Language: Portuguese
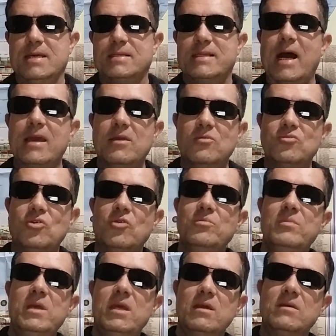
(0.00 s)
Daí um
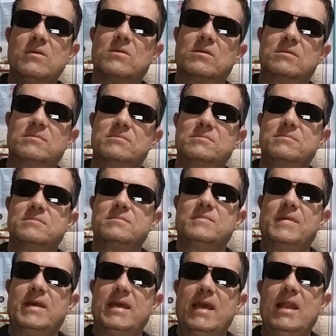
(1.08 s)
domingo
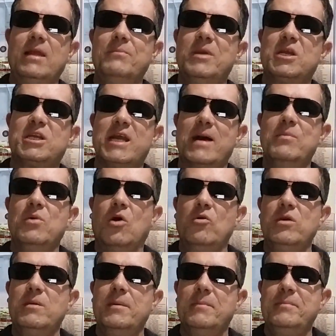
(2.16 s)
ele me chamou
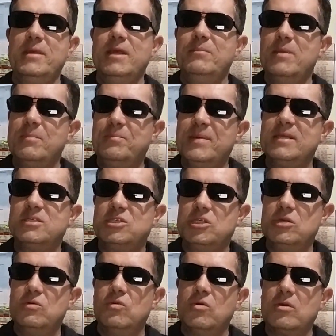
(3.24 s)
e me
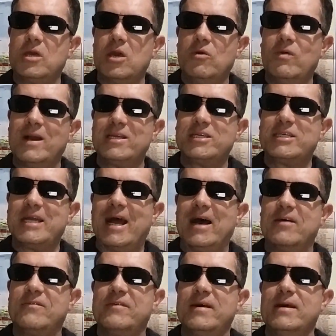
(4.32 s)
pediu o que eu
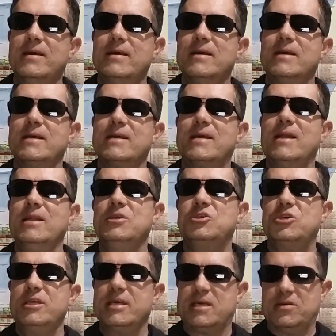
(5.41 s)
achava que ele
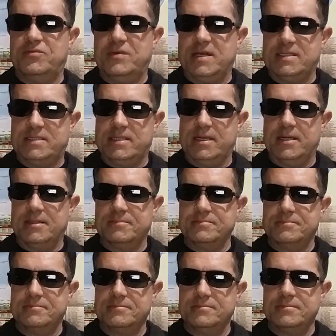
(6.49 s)
tinha que fazer.
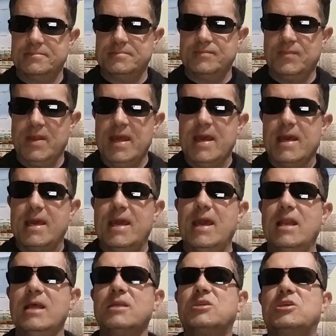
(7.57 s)

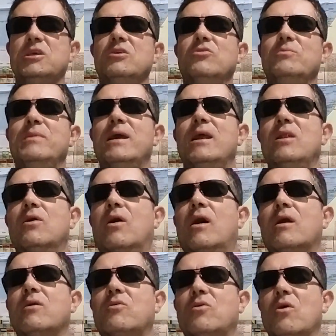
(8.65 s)
Ele tinha o
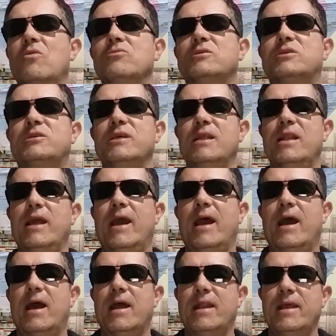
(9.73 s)
melhor
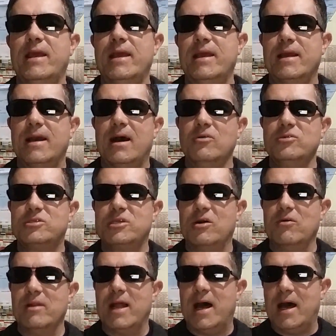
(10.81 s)
conselheiro ao
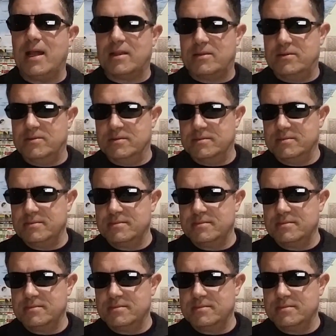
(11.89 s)
seu lado,